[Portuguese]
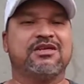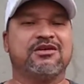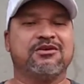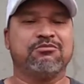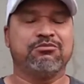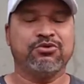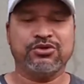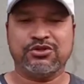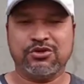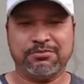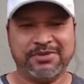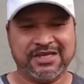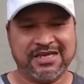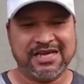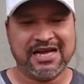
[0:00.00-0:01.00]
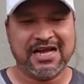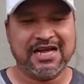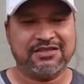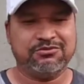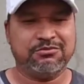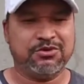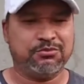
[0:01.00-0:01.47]
Muito
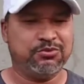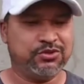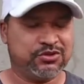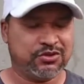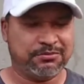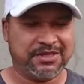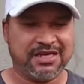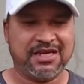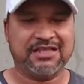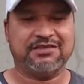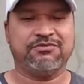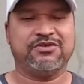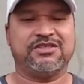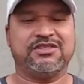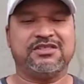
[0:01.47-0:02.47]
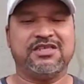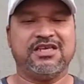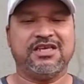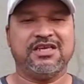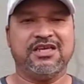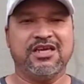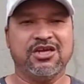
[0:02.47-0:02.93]
obrigado, meu muito obrigado a você.
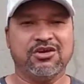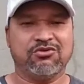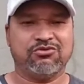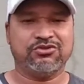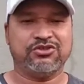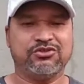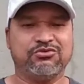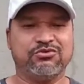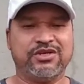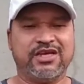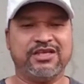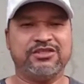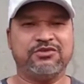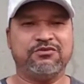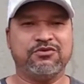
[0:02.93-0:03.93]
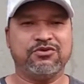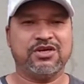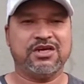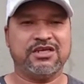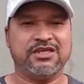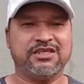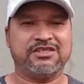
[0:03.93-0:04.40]
Continue aí
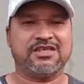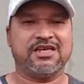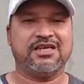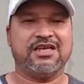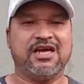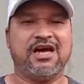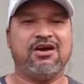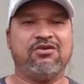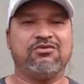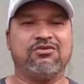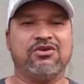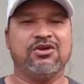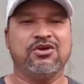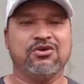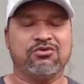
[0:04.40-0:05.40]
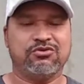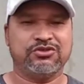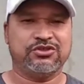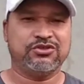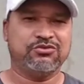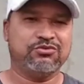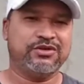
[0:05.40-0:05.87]
divulgando esse canal,
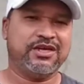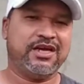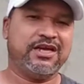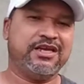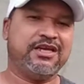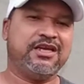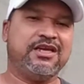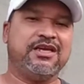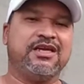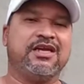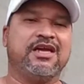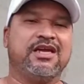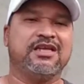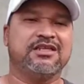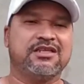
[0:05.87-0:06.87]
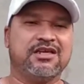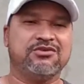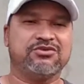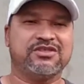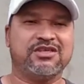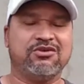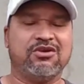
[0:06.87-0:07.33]
continue aí dando
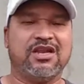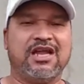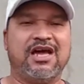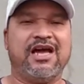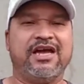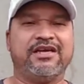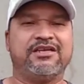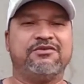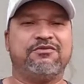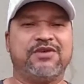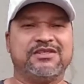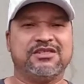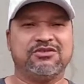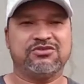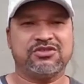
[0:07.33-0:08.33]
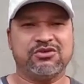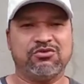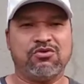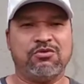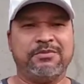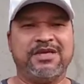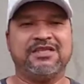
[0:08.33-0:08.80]
seu like, fazendo seu
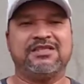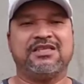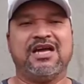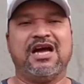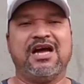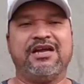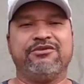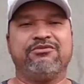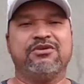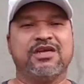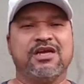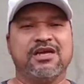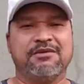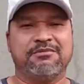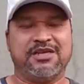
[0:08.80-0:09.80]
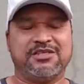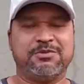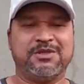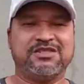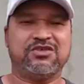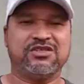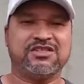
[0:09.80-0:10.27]
comentário. As
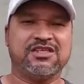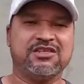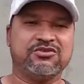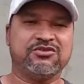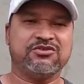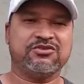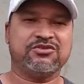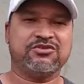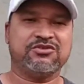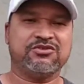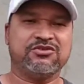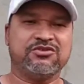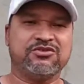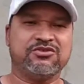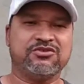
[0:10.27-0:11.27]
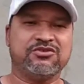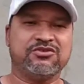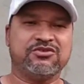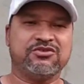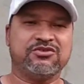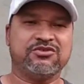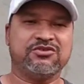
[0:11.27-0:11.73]
pessoas que não são inscritas, por
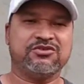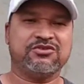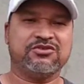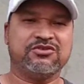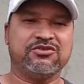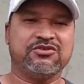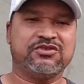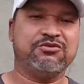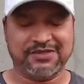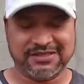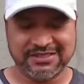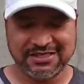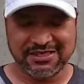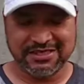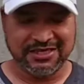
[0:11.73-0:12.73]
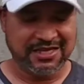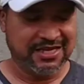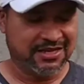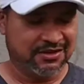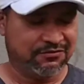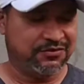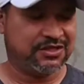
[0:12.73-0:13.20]
favor, quando você
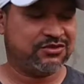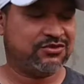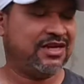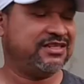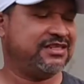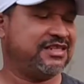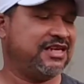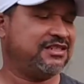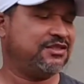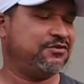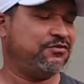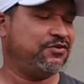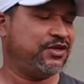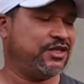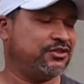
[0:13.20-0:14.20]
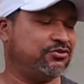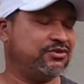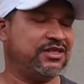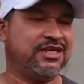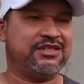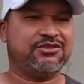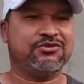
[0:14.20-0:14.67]
visualizar esse vídeo,
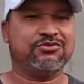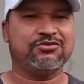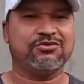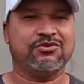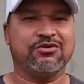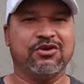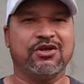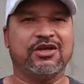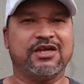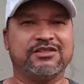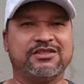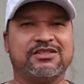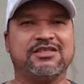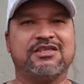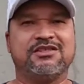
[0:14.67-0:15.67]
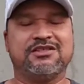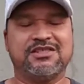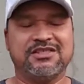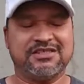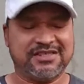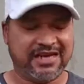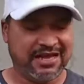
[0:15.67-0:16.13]
deixa o, se, se
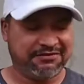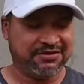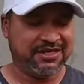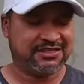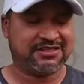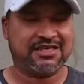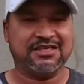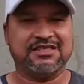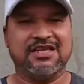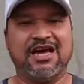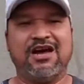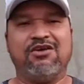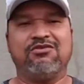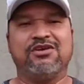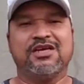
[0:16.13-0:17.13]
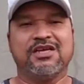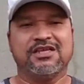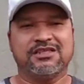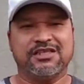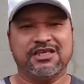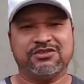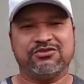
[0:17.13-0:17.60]
inscreve nesse canal,
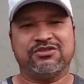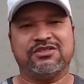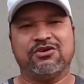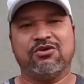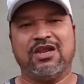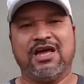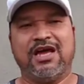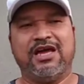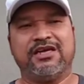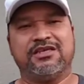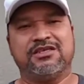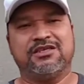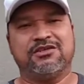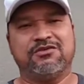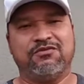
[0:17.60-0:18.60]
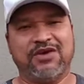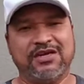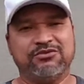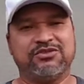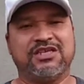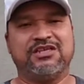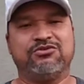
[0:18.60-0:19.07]
deixa o seu like, que vai
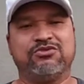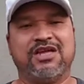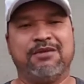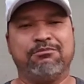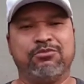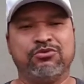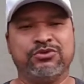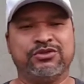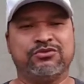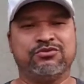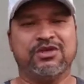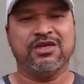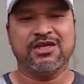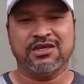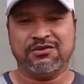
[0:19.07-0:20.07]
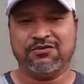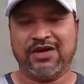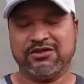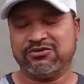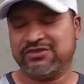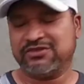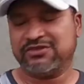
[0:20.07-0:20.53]
nos ajudar muito e vai
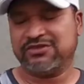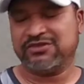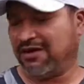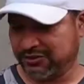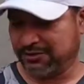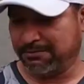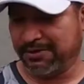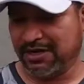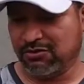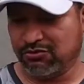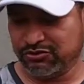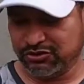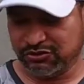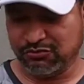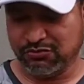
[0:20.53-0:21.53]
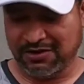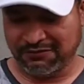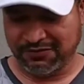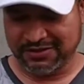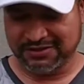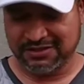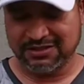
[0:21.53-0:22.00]
nos dar força para continuar
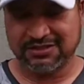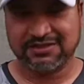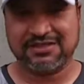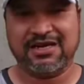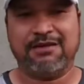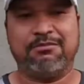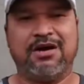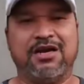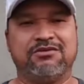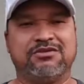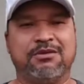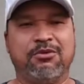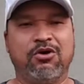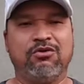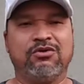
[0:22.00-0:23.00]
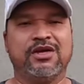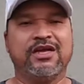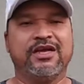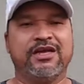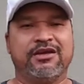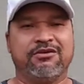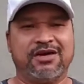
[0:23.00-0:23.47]
fazendo esse trabalho, tá bom?
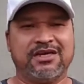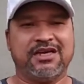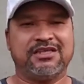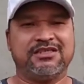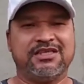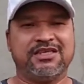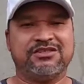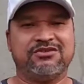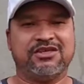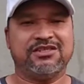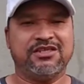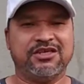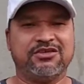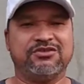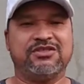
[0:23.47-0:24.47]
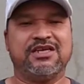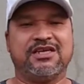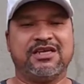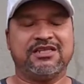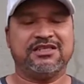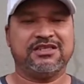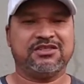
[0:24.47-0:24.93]
Eu agradeço a Deus e
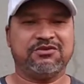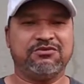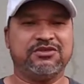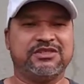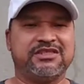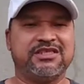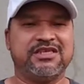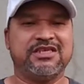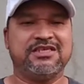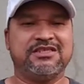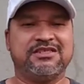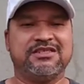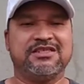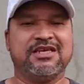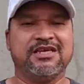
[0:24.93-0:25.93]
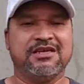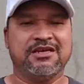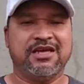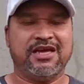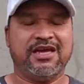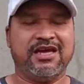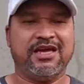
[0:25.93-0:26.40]
agradeço a vocês
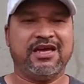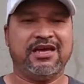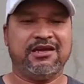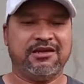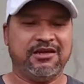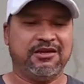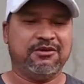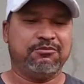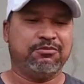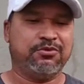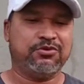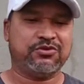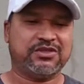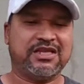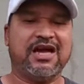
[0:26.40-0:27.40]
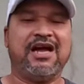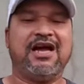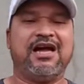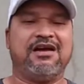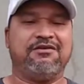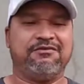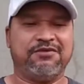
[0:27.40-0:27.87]
é, por
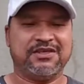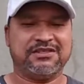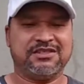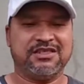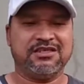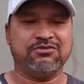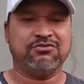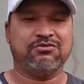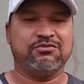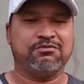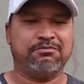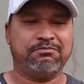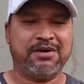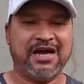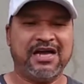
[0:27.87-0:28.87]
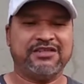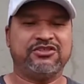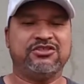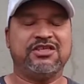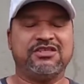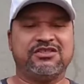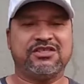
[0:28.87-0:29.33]
estar tá fazendo parte
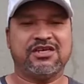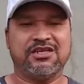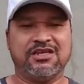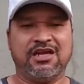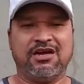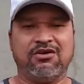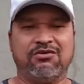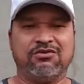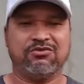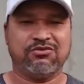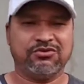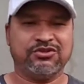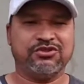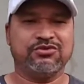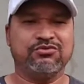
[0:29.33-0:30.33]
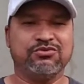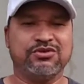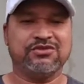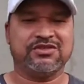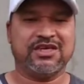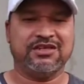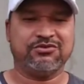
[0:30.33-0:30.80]
deste canal. Continue
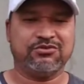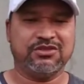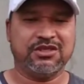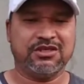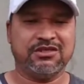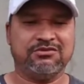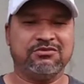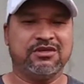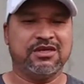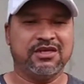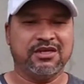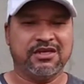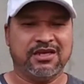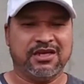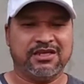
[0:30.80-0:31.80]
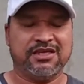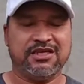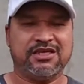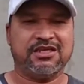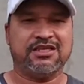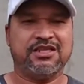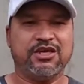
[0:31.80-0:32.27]
nos ajudando e
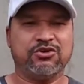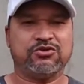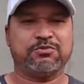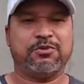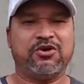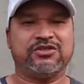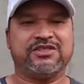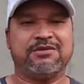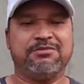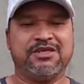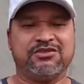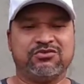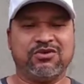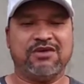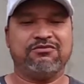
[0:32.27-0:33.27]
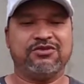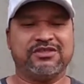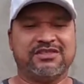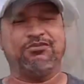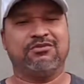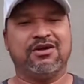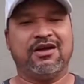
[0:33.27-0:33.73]
que Deus possa abençoar
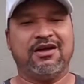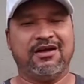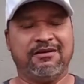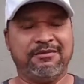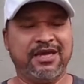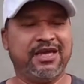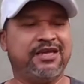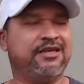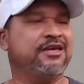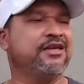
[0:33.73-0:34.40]
você. Amém?